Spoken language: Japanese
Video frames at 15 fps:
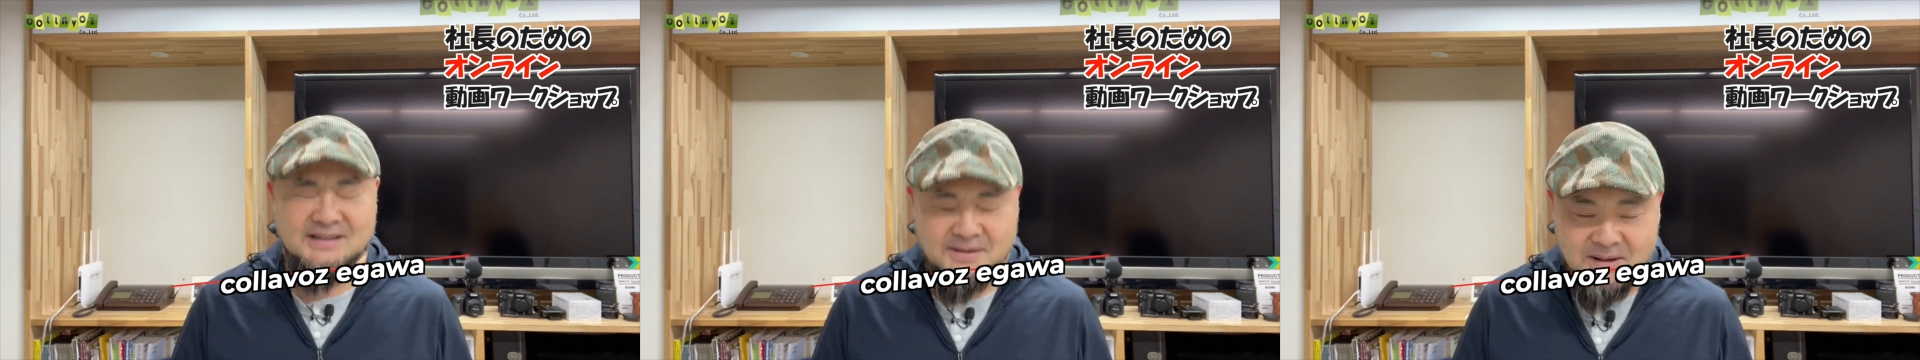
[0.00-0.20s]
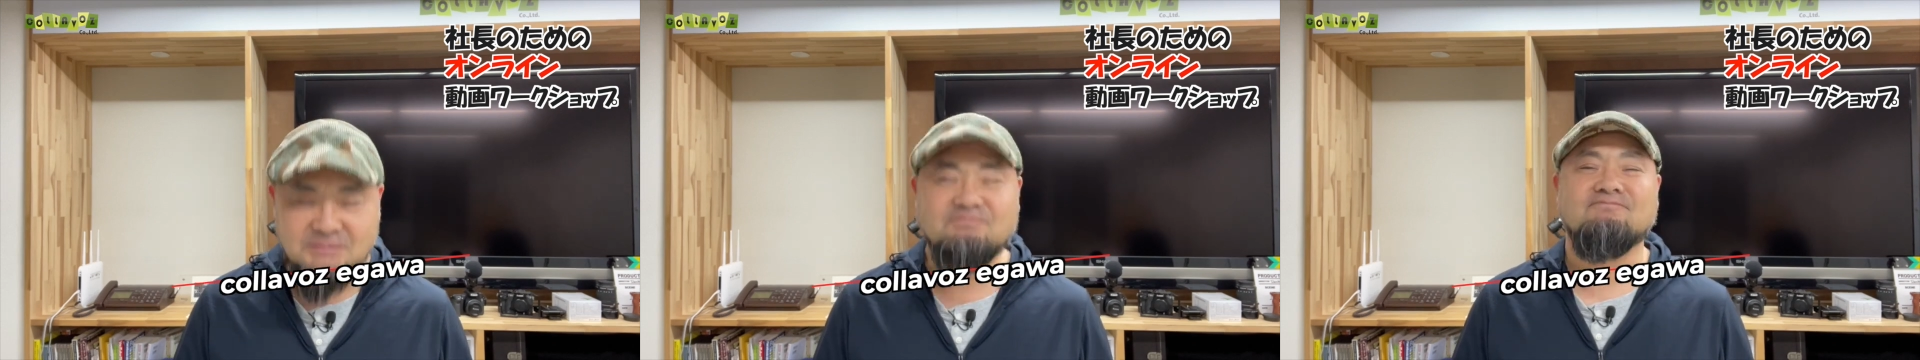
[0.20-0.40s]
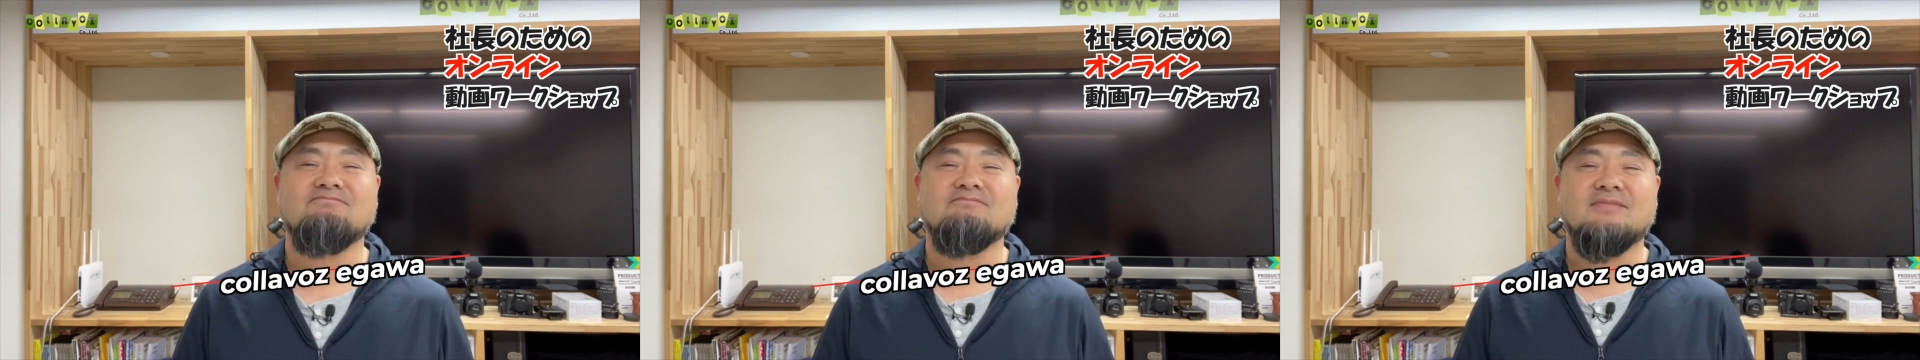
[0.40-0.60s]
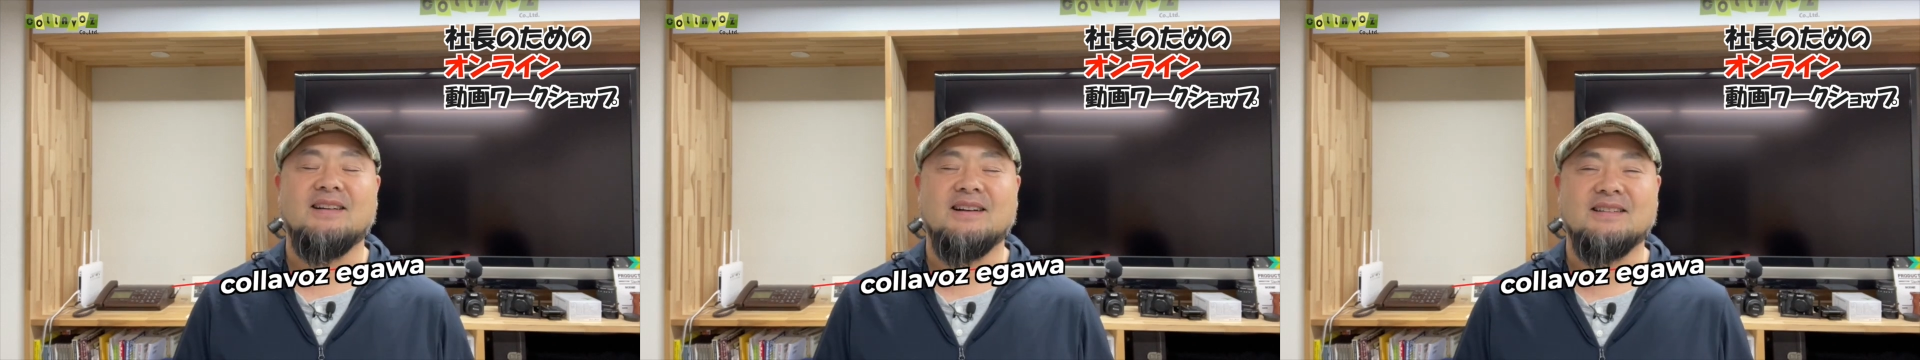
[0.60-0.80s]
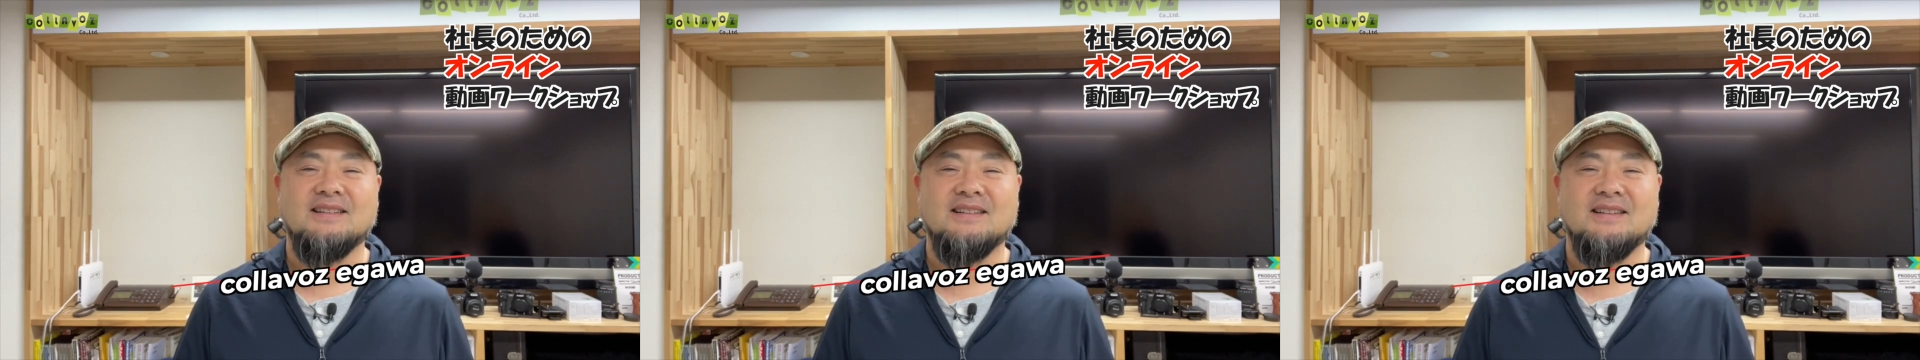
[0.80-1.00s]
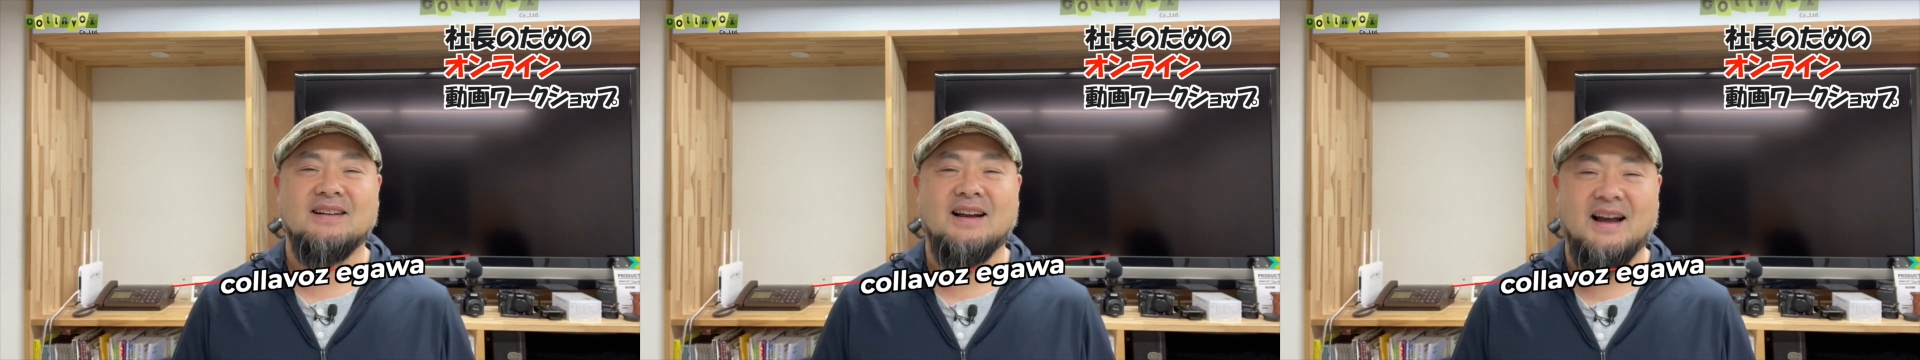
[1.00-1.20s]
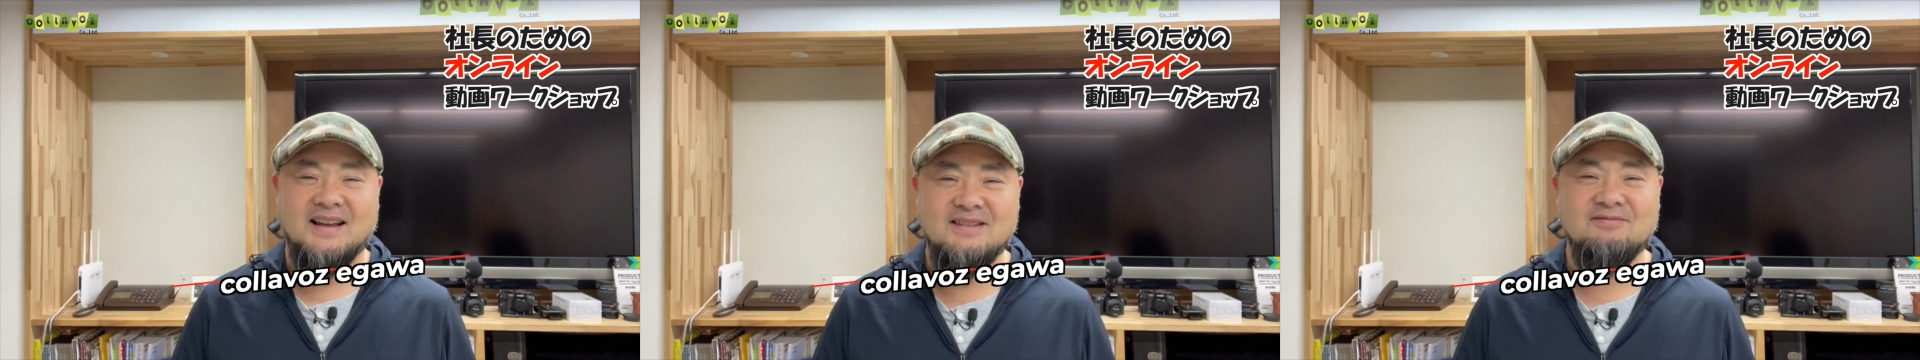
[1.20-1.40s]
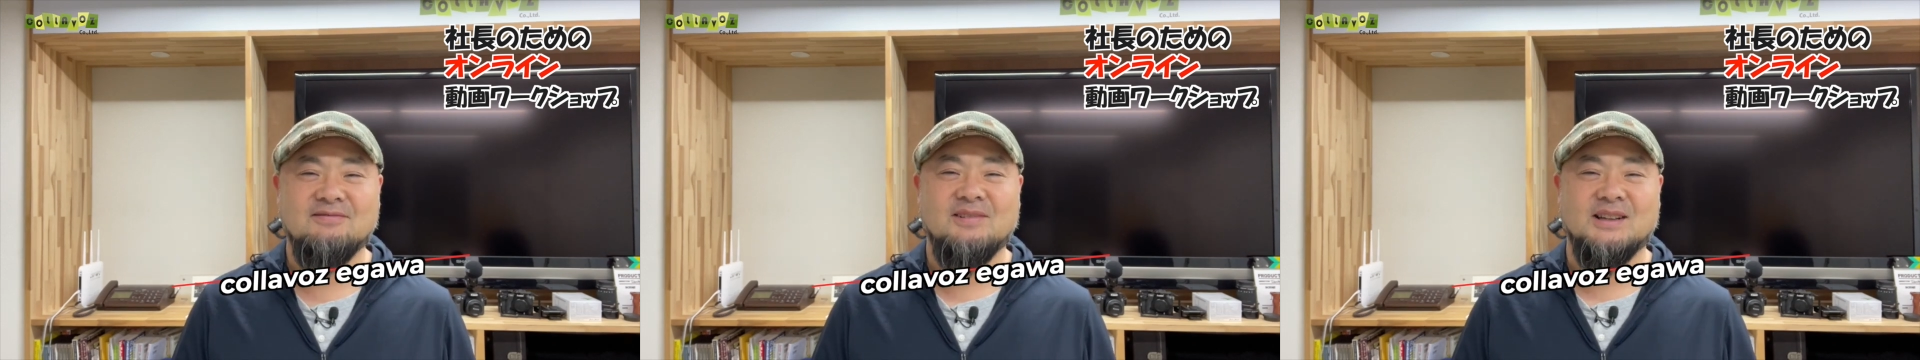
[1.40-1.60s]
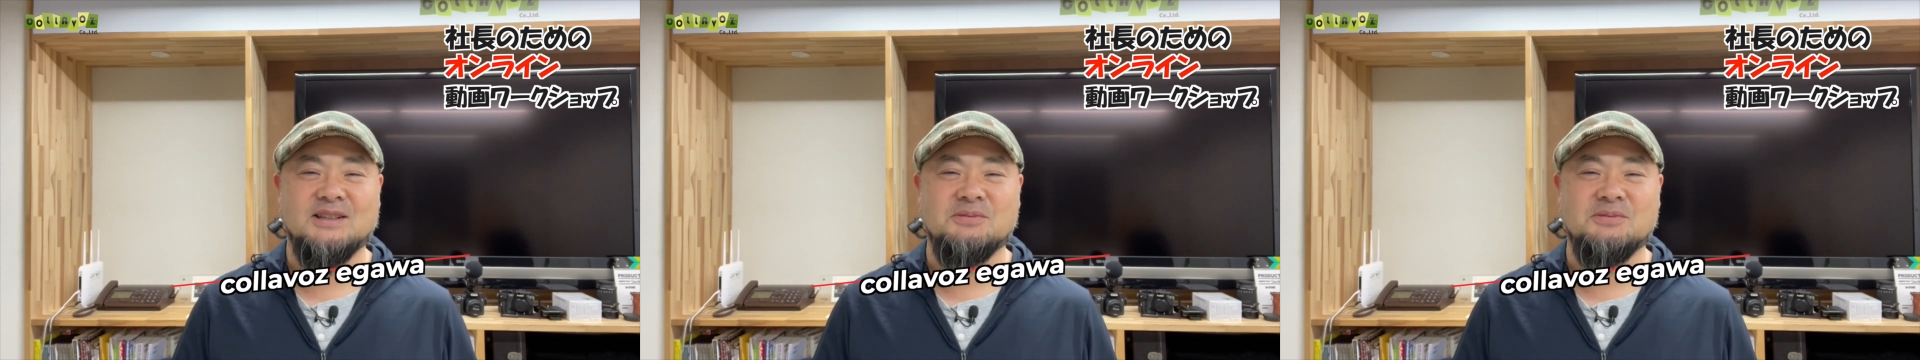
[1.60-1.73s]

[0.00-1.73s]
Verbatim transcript: 攻める。はい、私